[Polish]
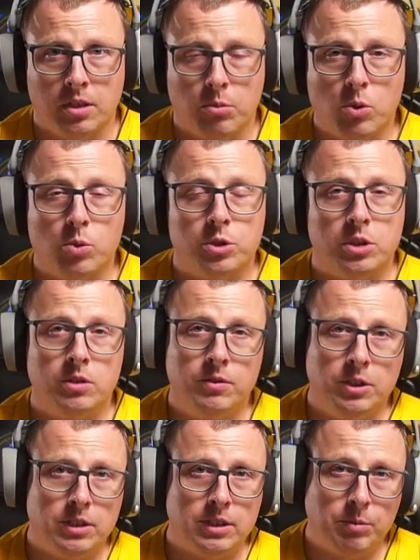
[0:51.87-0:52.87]
mogło
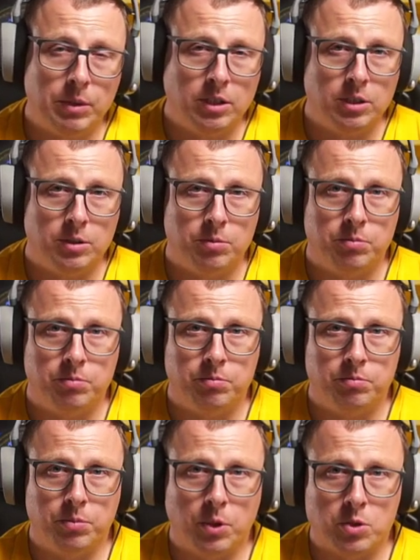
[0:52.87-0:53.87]
rzeczywiście zmienić
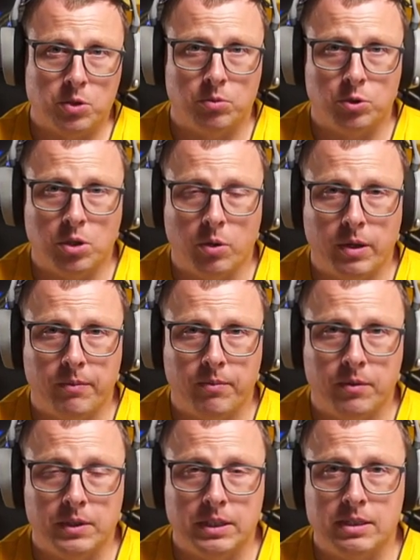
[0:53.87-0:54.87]
polską szkołę.
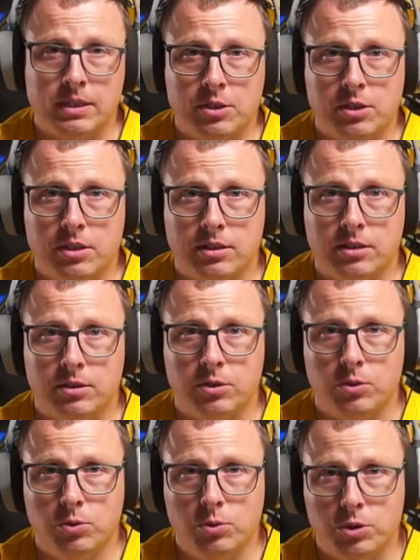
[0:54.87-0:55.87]
Więc jeśli
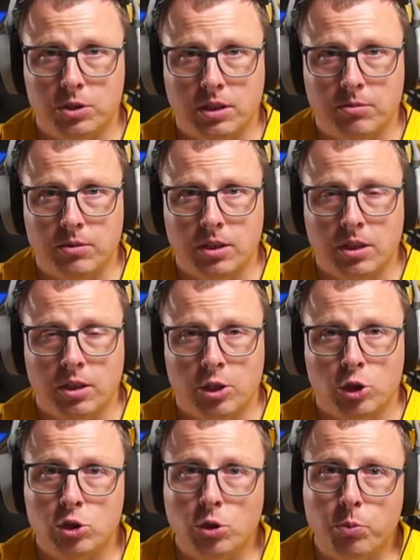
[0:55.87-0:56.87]
jesteś uczniem,
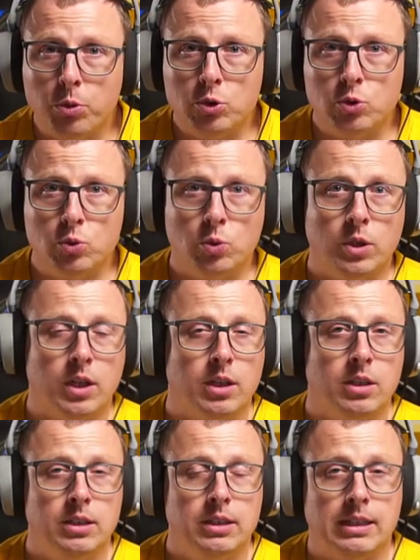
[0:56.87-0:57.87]
to
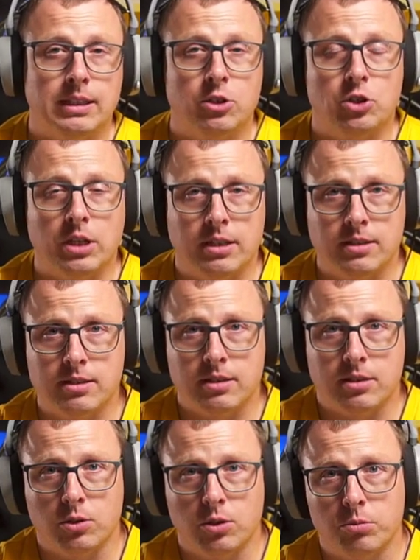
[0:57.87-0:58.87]
posłuchaj, jakie
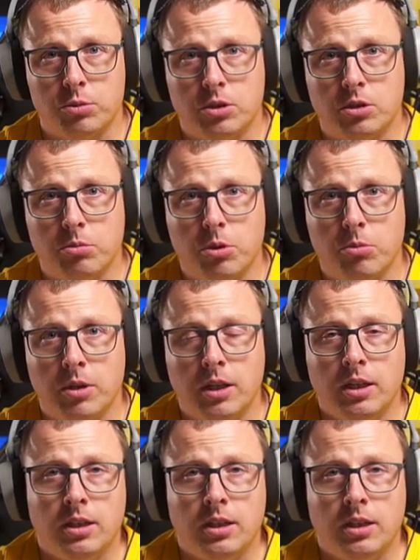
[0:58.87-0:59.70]
szanse stoją przed tobą